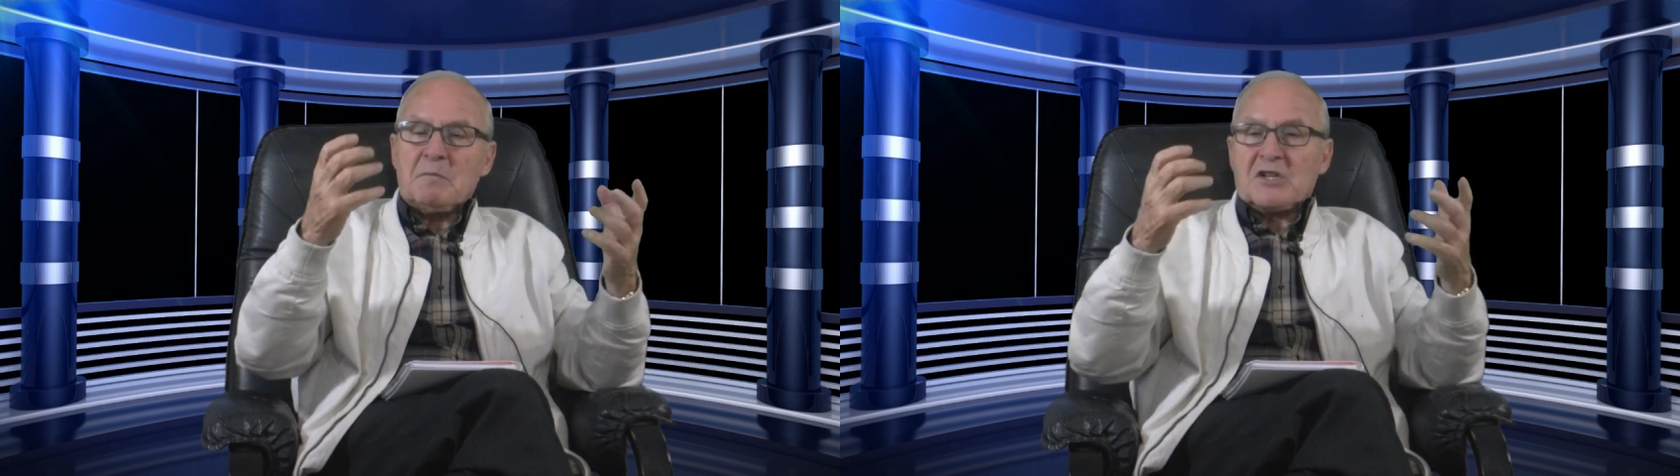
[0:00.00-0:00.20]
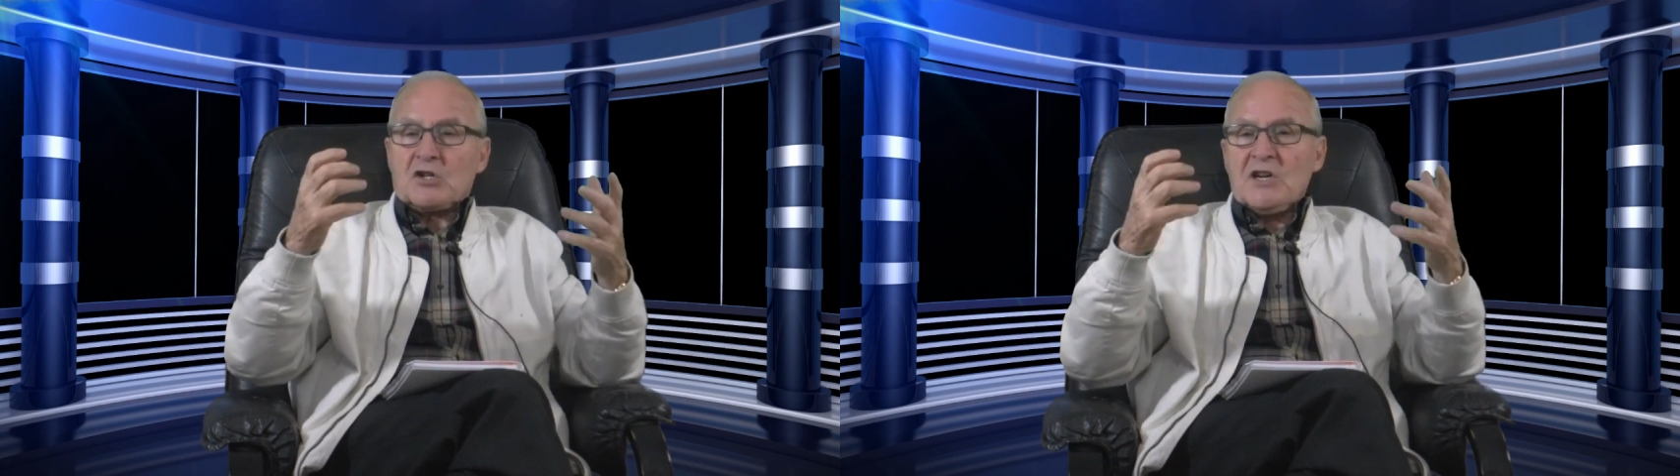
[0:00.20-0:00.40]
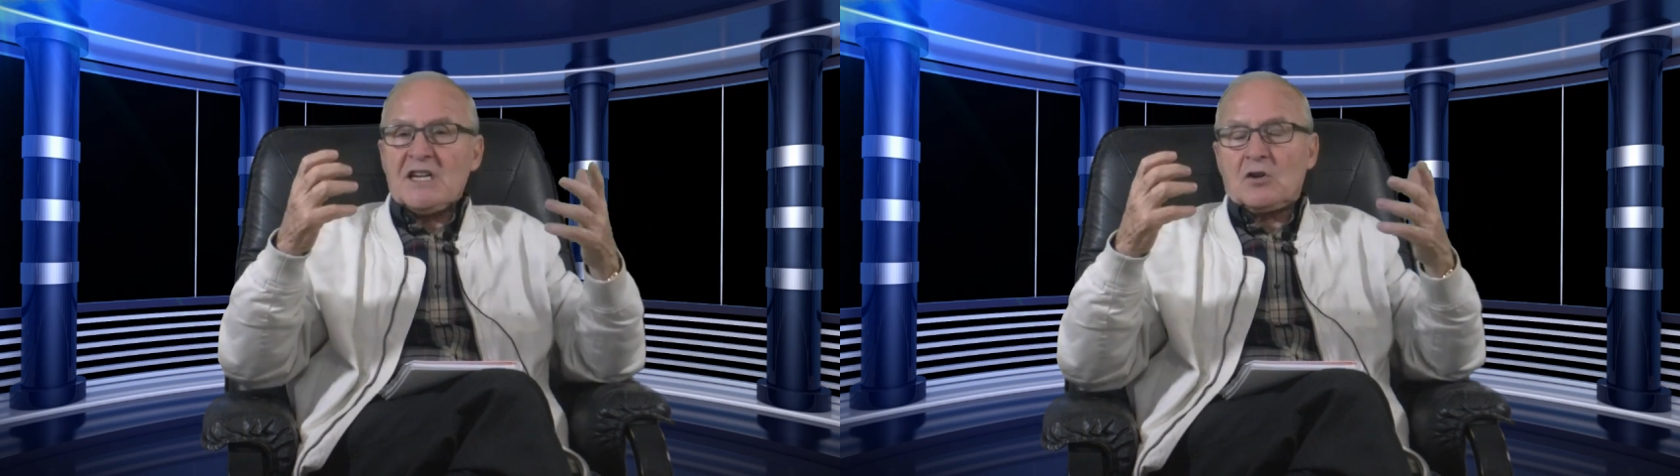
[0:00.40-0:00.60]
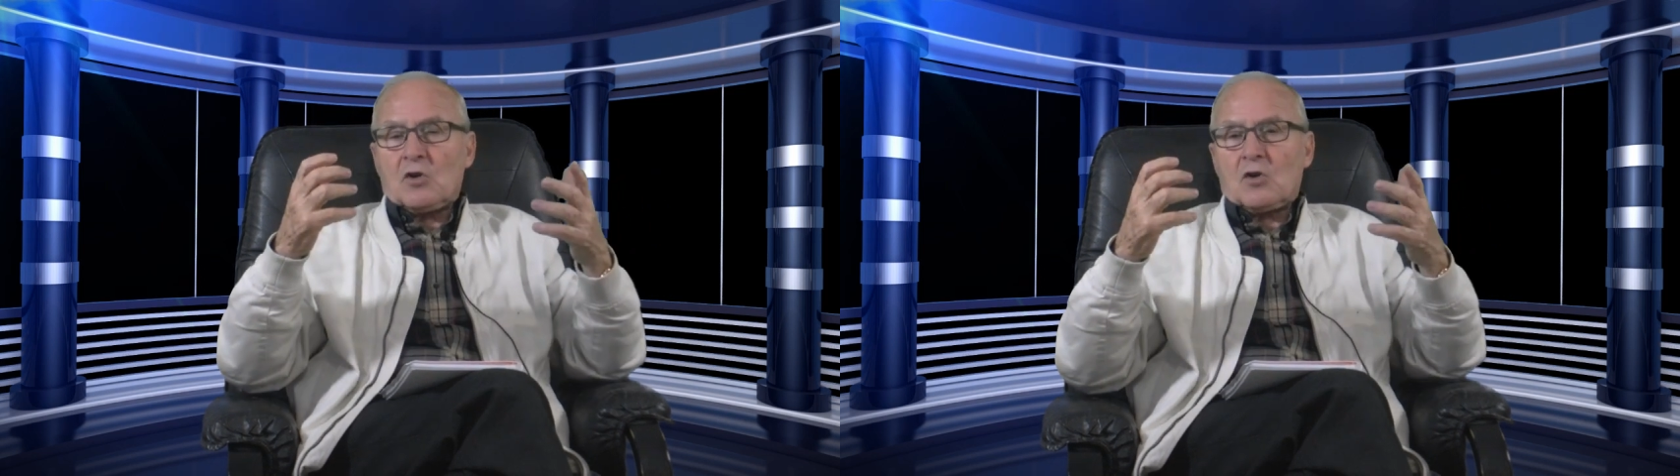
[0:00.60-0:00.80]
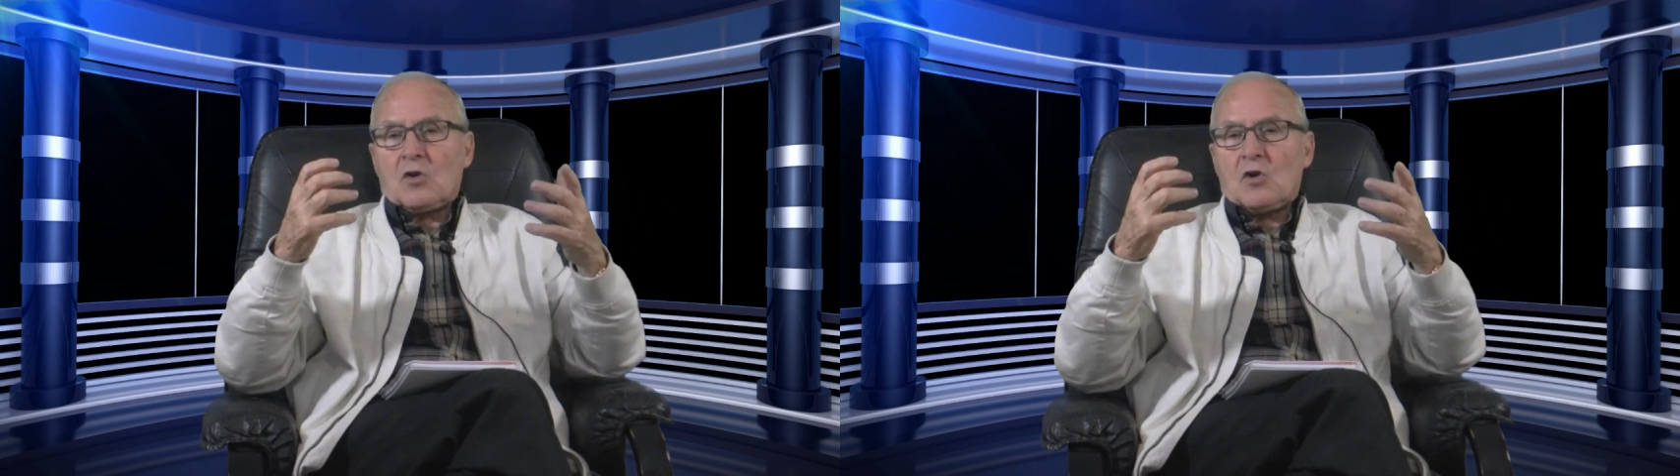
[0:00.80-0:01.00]
personas
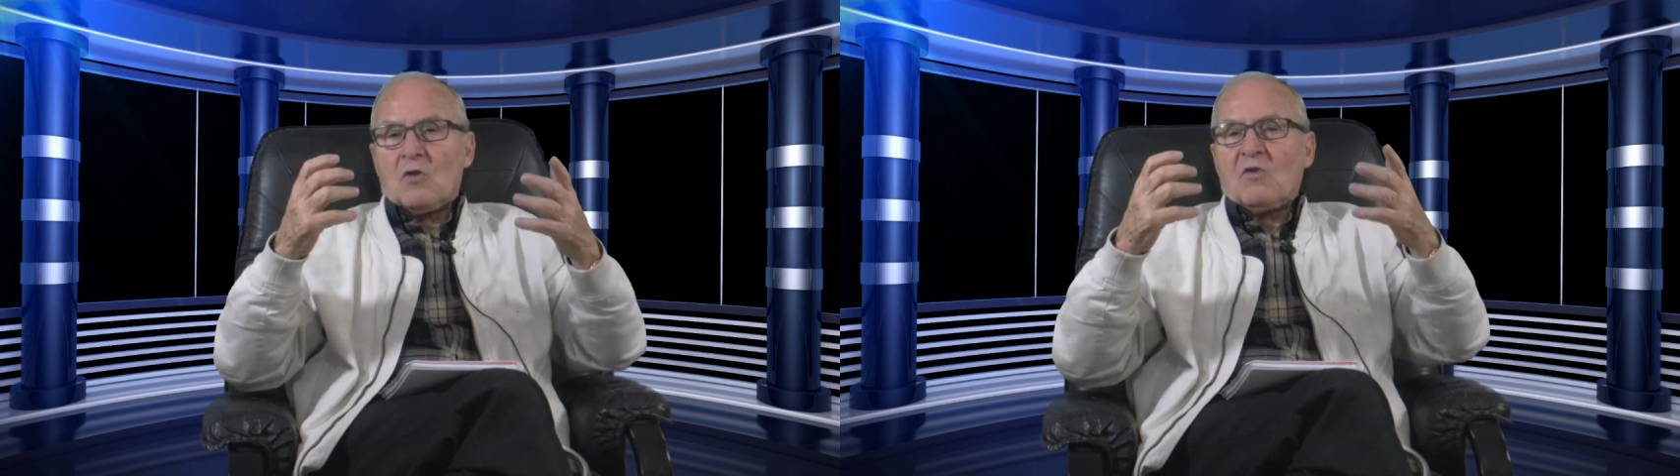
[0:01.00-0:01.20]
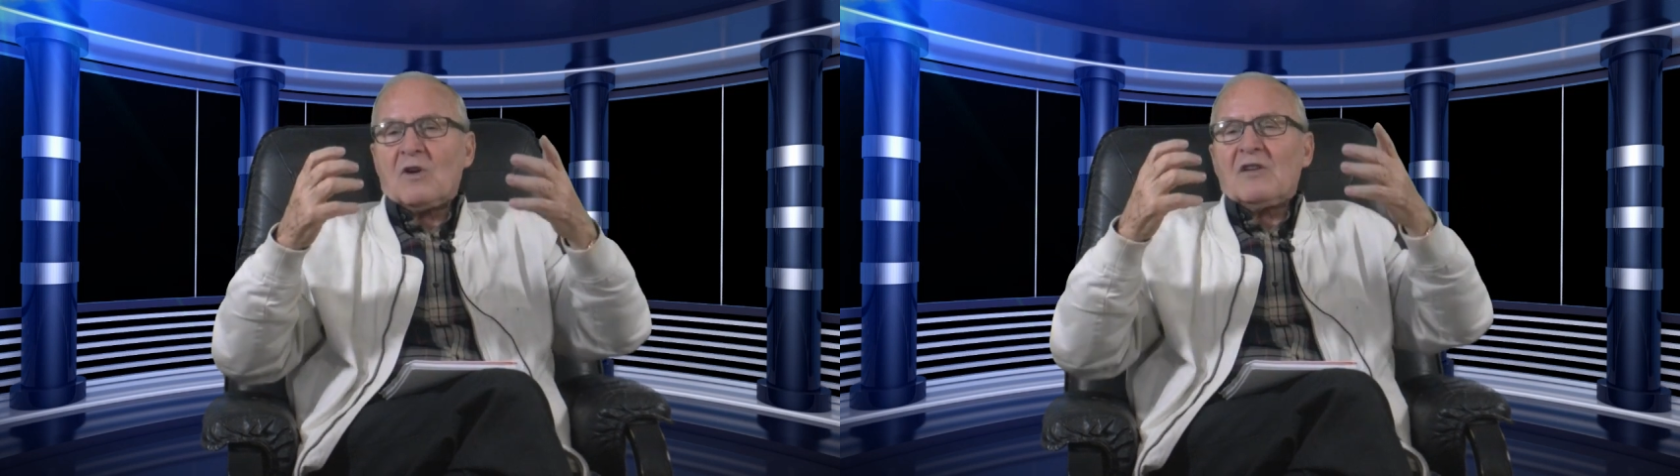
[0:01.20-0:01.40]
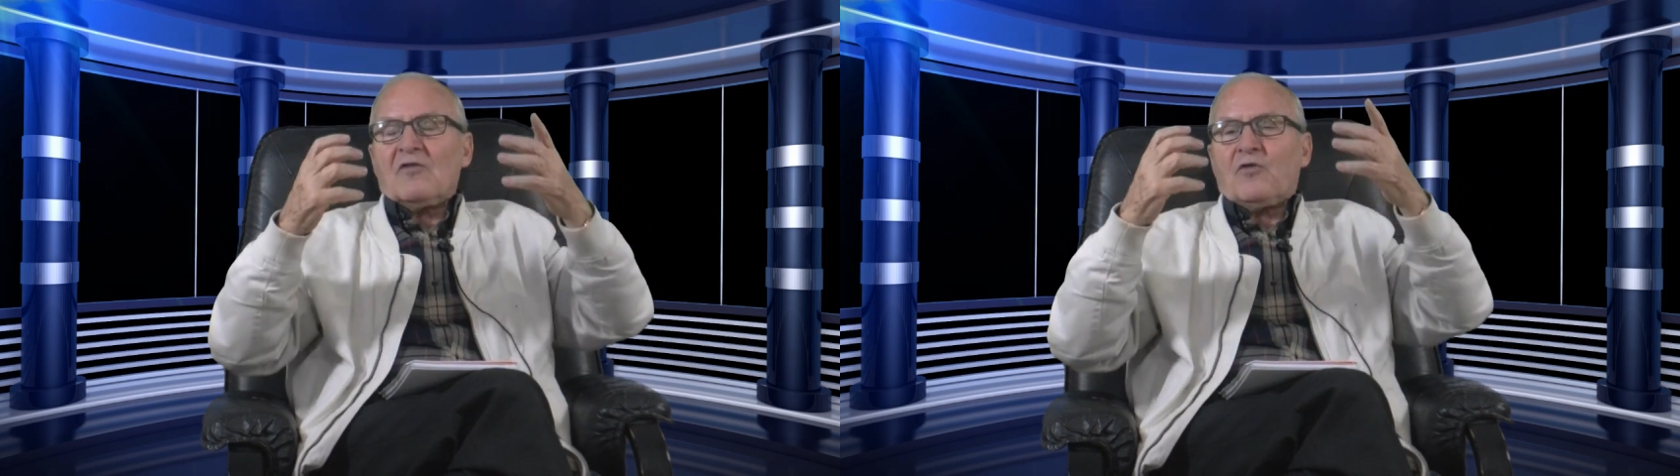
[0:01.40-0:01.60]
con